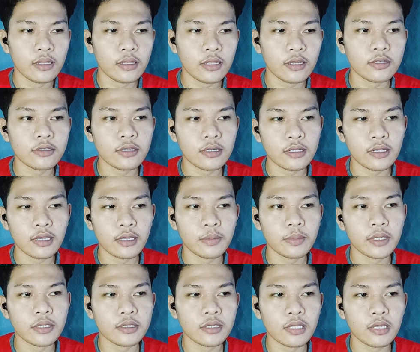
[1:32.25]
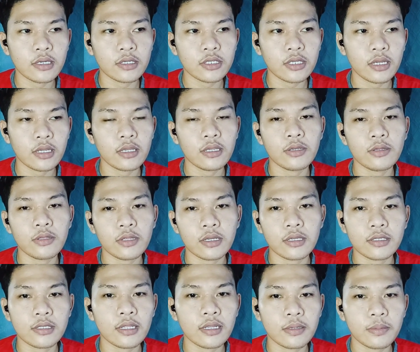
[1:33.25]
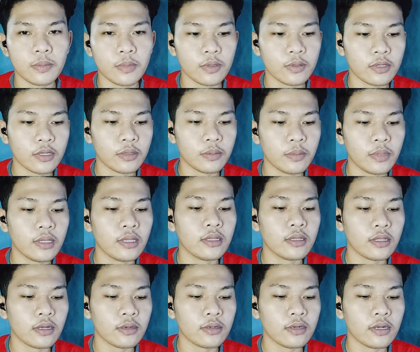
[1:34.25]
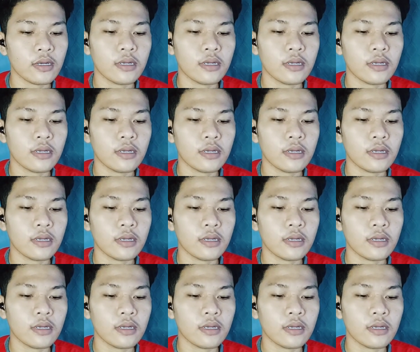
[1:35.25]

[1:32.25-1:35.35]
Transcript: Tapos nag 9 months lang siya. Yun, nag slight bloated. Bininda ko na.